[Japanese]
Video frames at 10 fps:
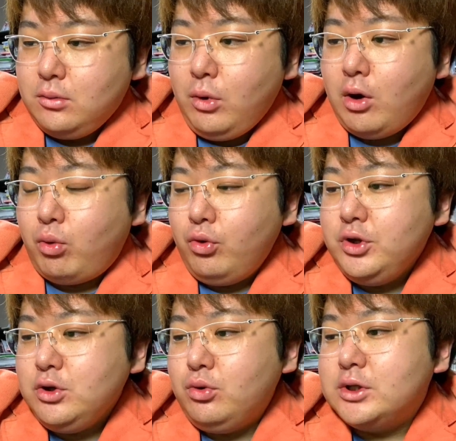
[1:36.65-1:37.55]
まあ、この
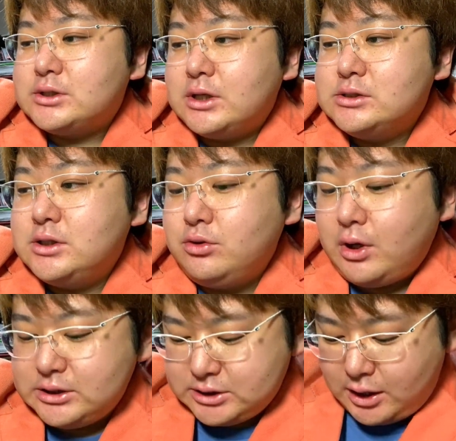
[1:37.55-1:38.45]
2個で3000の
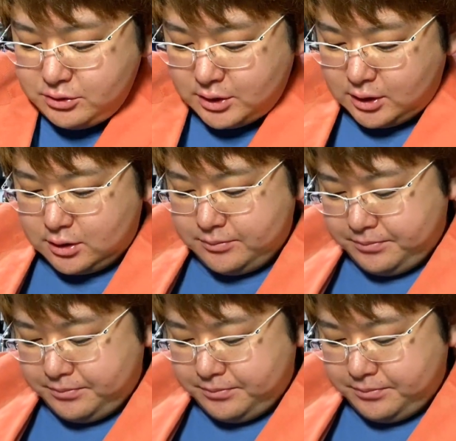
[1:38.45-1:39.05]
価値あるな。